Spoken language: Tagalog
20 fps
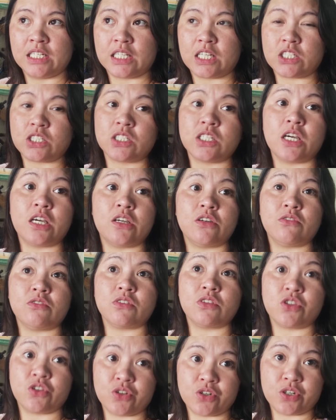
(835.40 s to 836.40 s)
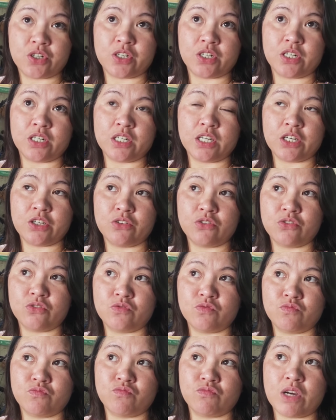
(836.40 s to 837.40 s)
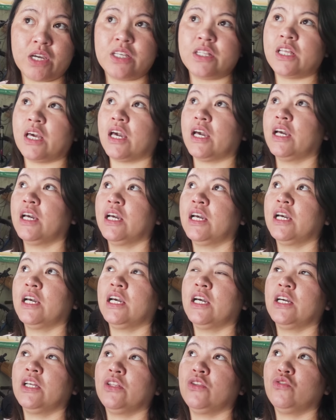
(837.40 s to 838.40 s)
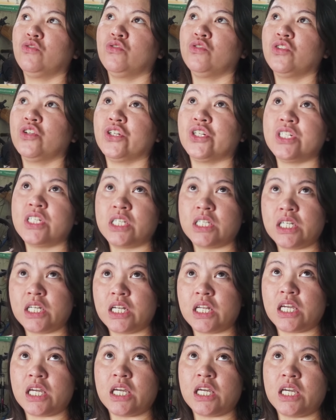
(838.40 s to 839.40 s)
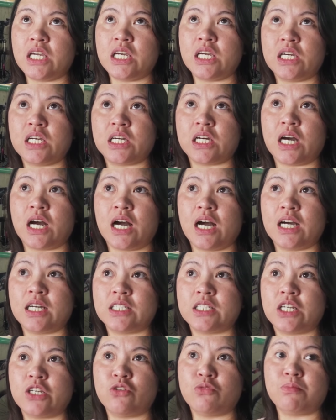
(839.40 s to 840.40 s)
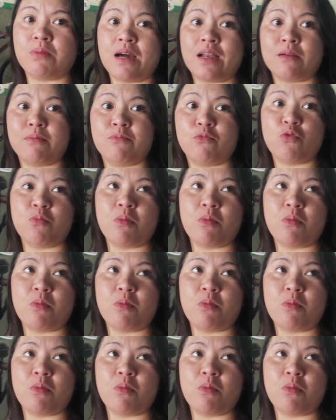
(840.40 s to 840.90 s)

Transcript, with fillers: Tapos ngayong, ter, ngayong, ay hindi, nung nursery, uh, siya yung parang